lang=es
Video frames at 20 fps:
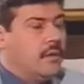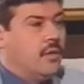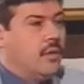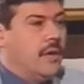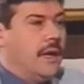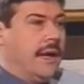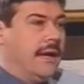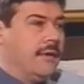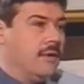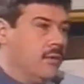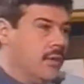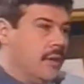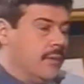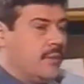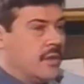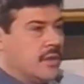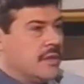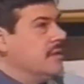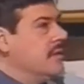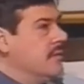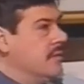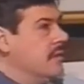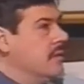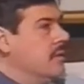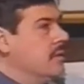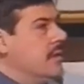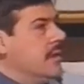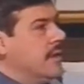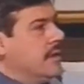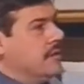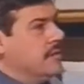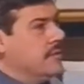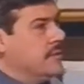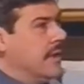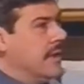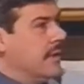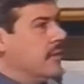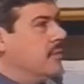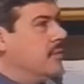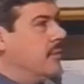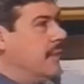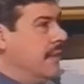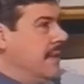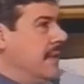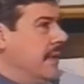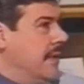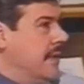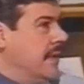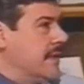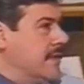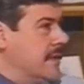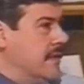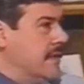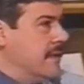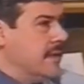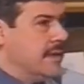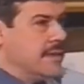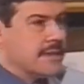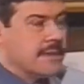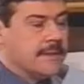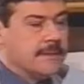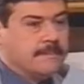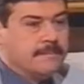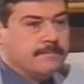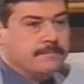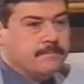con la ayuda, por así decirlo, de, de la Compañía de las Indias,